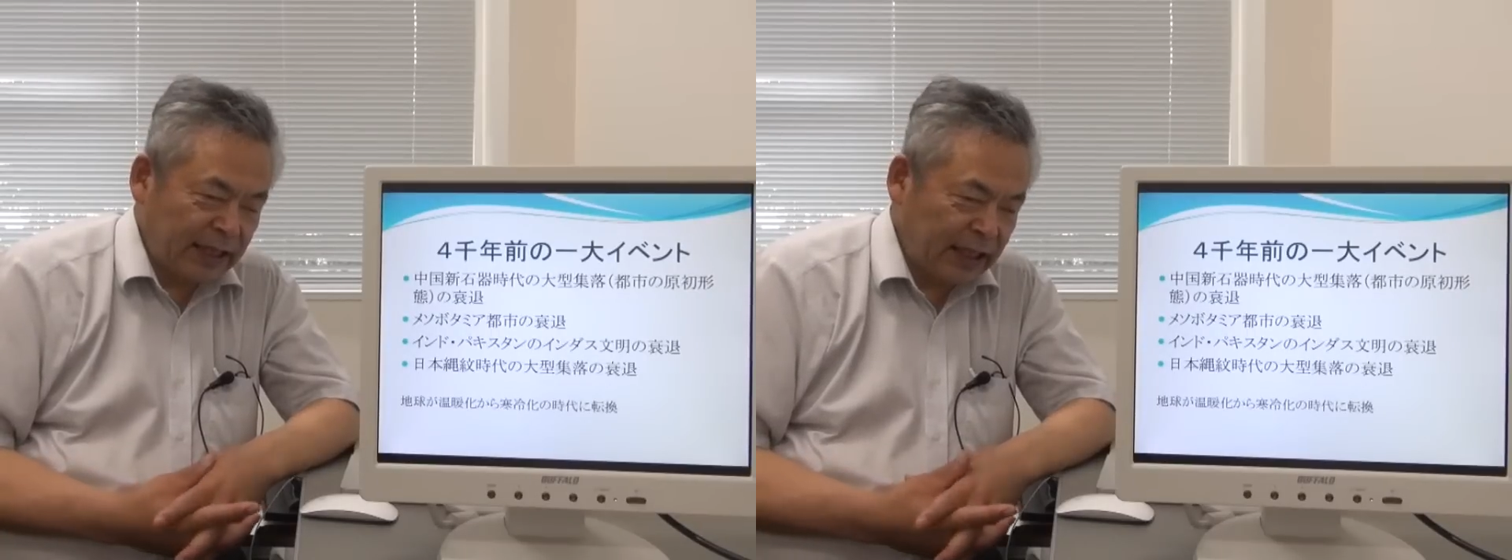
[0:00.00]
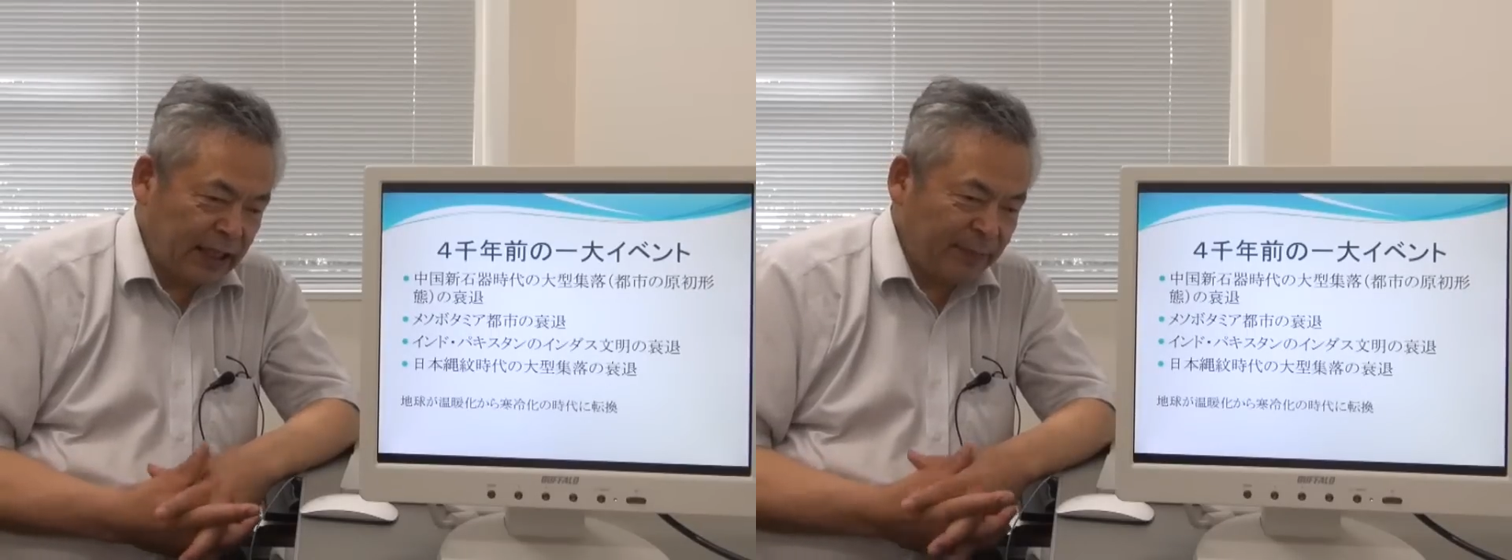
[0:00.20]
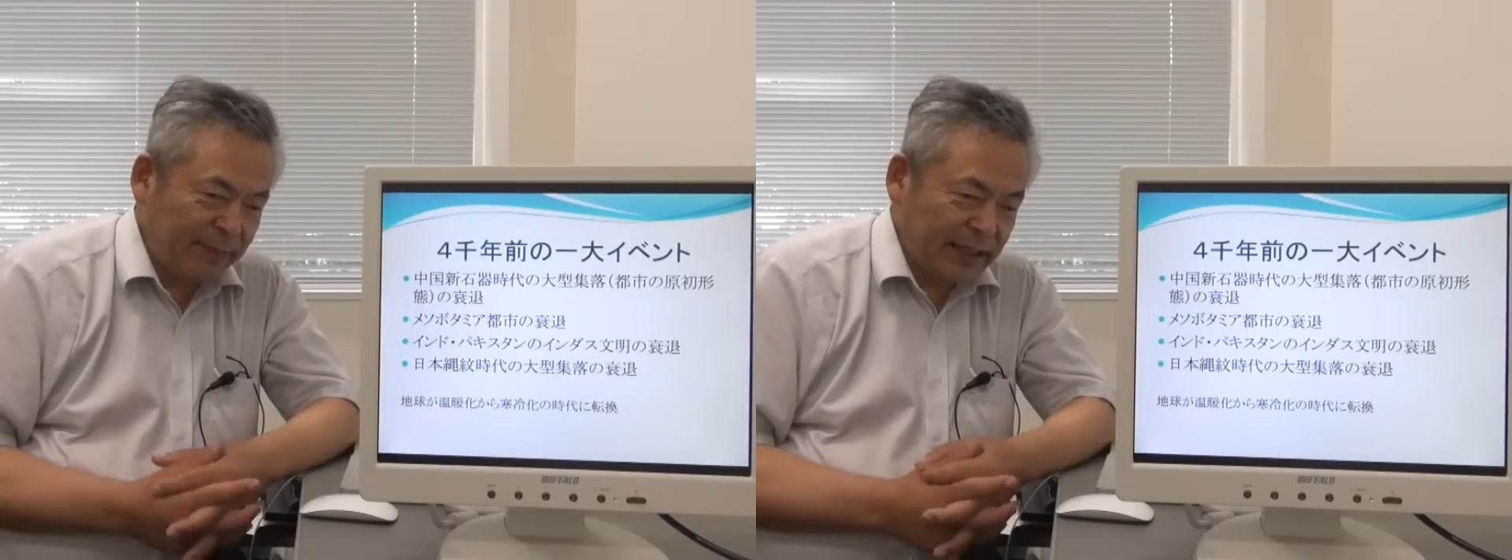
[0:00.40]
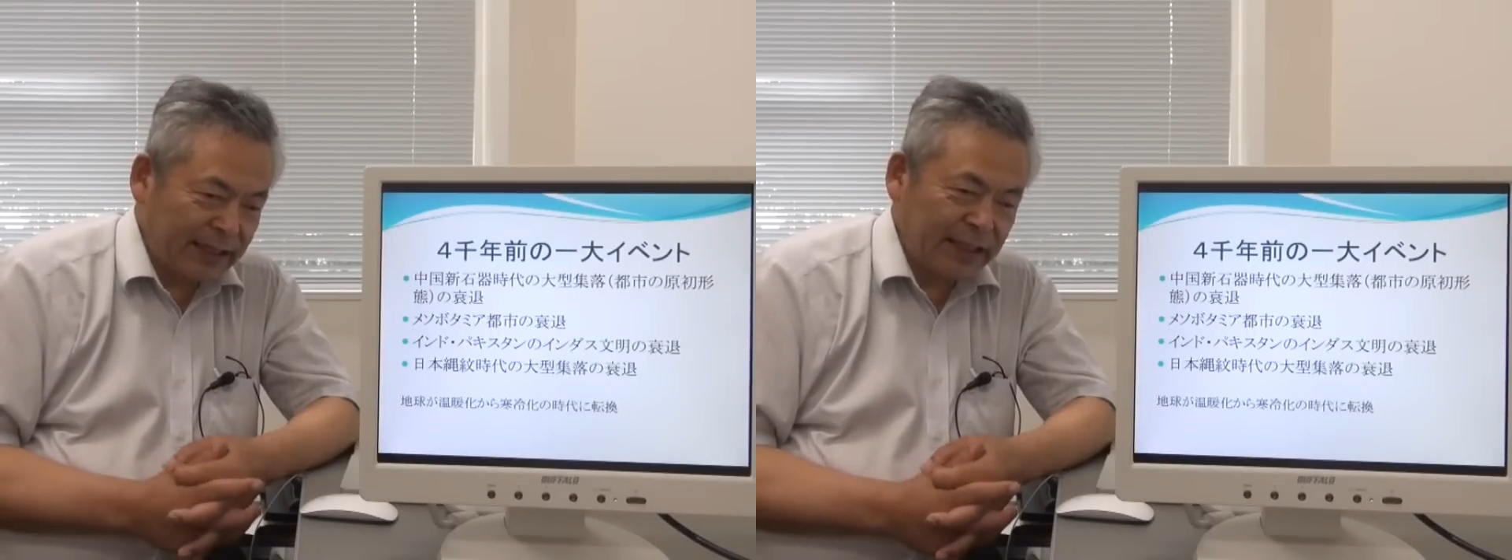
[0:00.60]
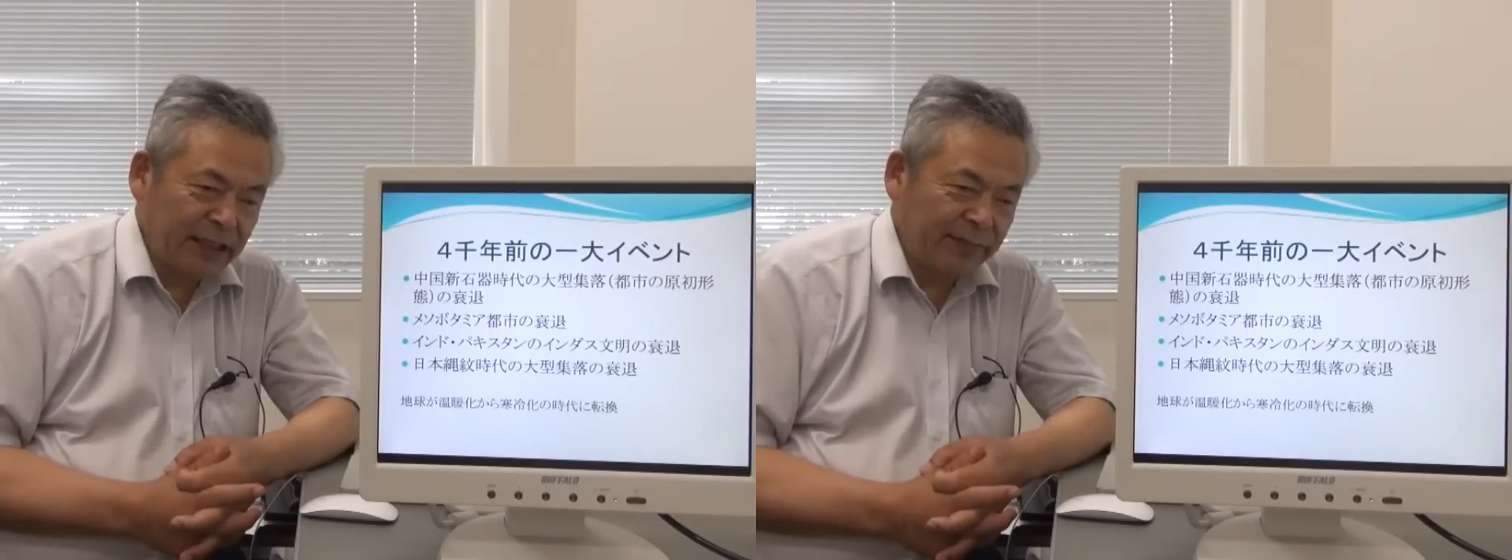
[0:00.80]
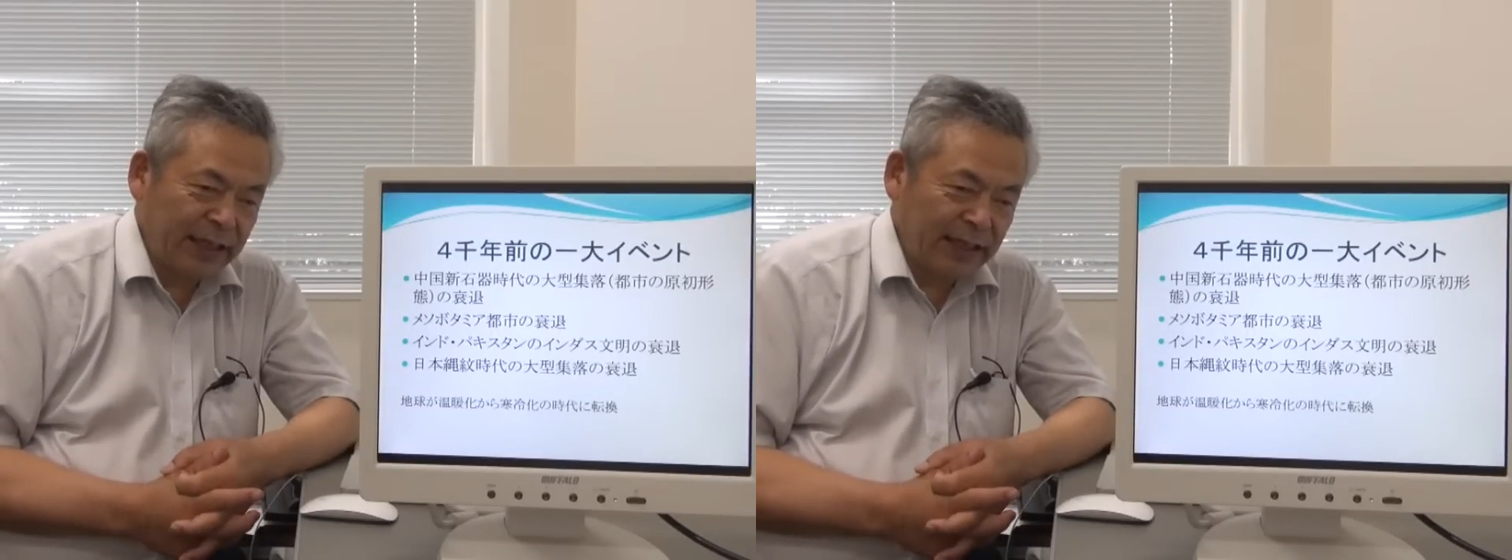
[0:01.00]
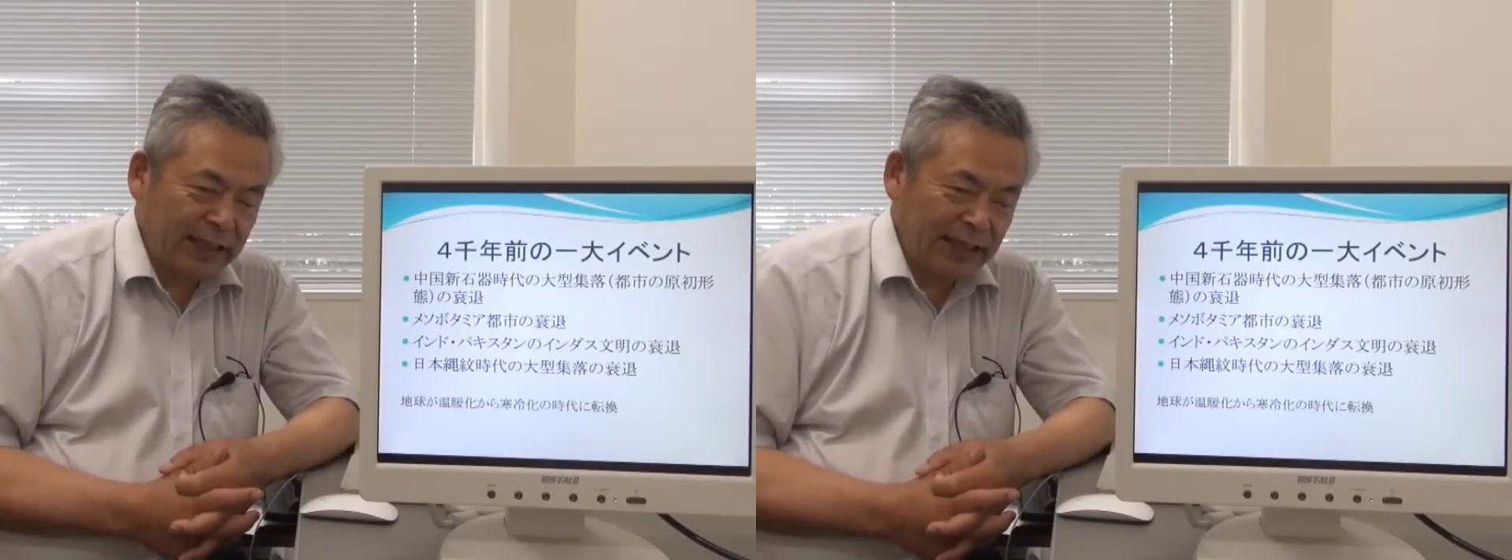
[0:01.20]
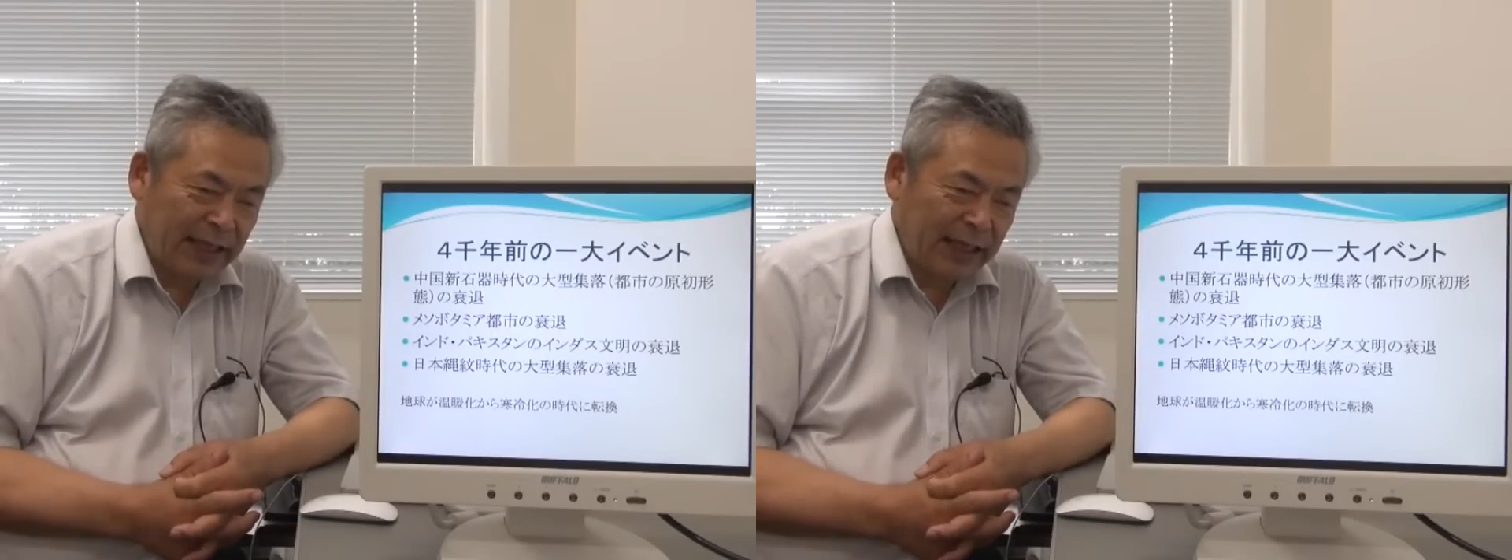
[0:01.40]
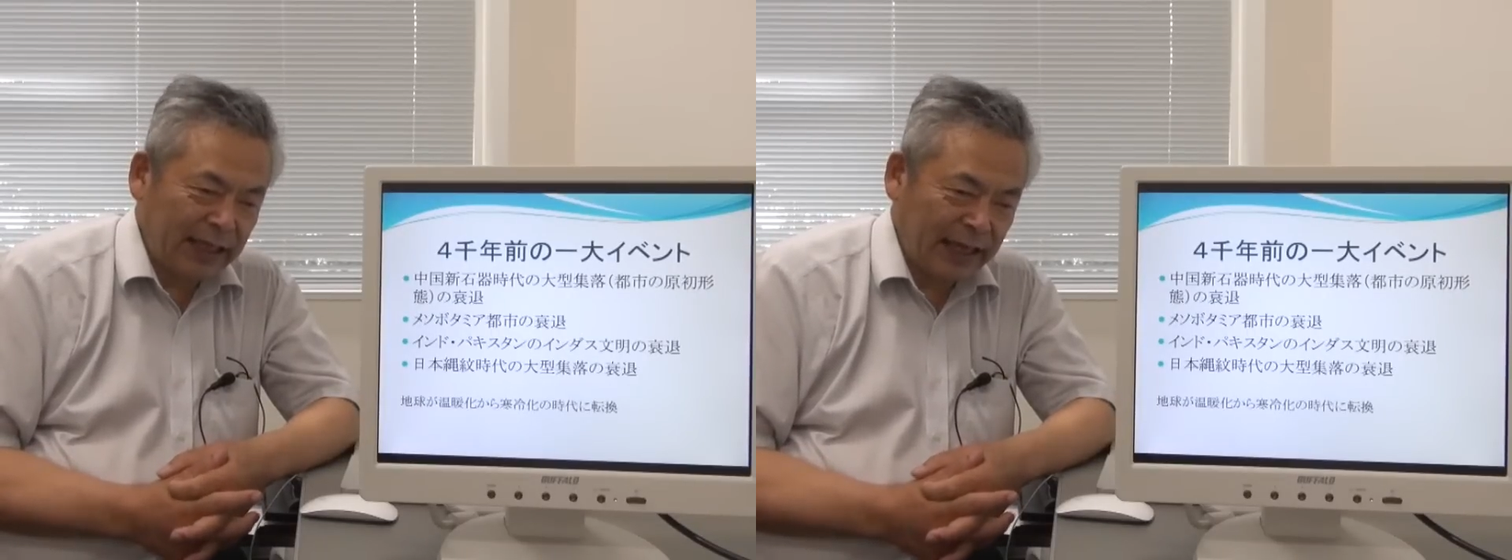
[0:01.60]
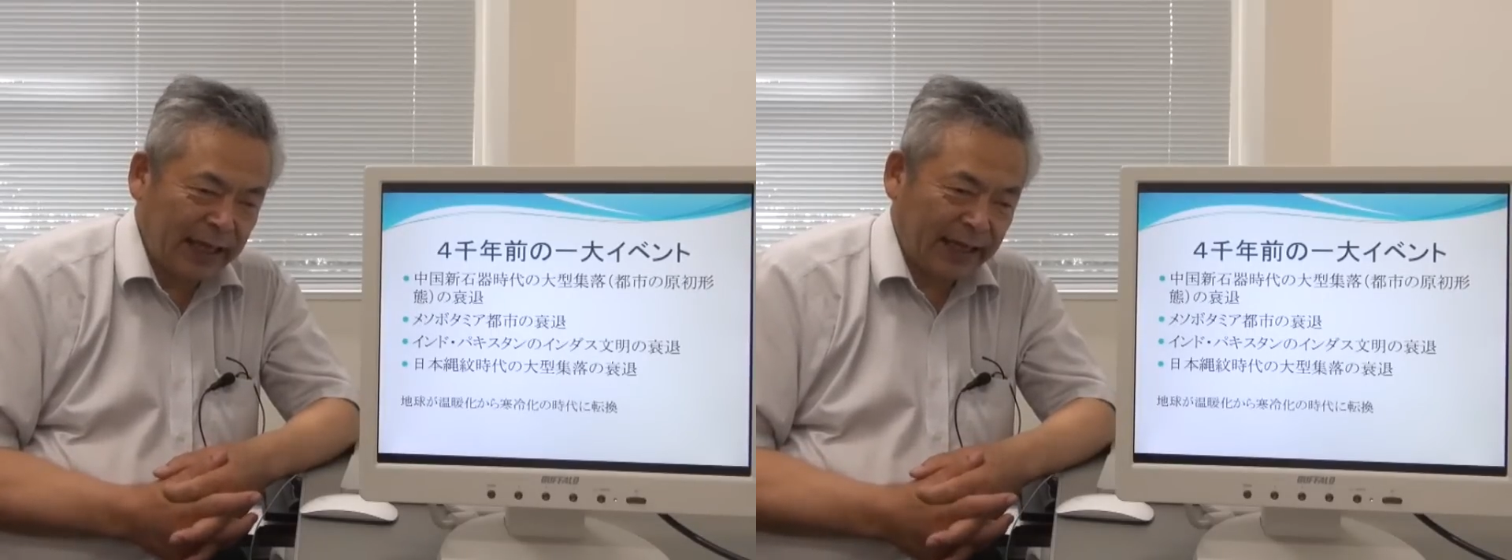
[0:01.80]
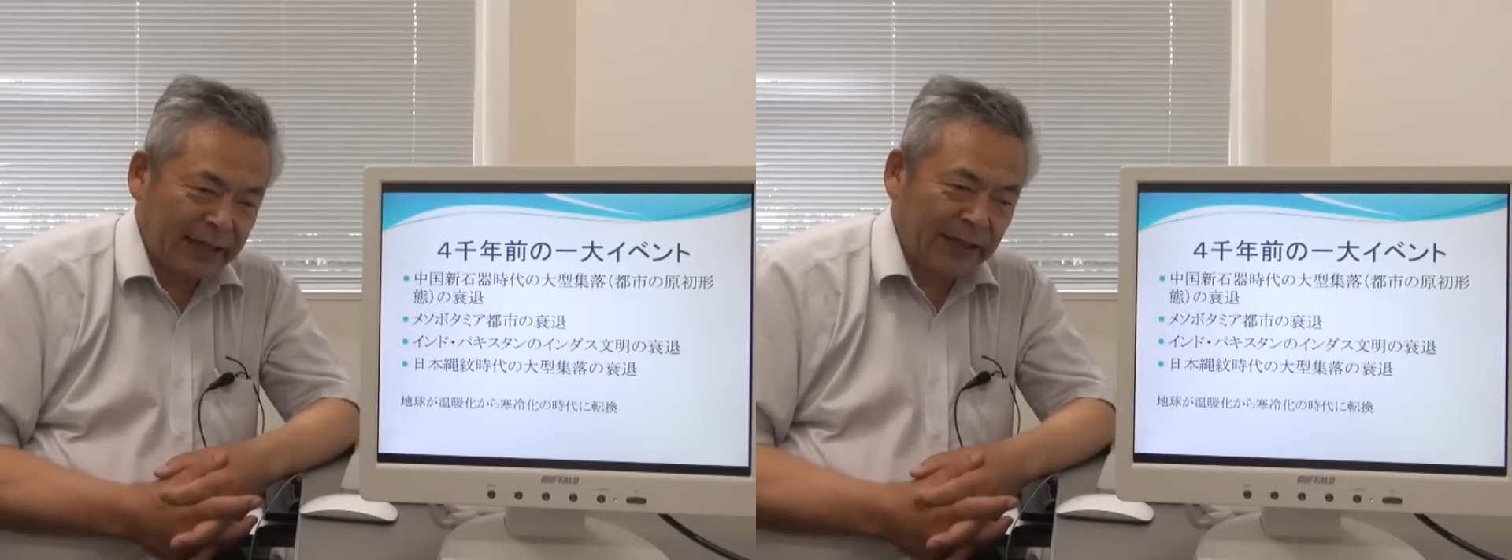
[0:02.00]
に今まで説明してきた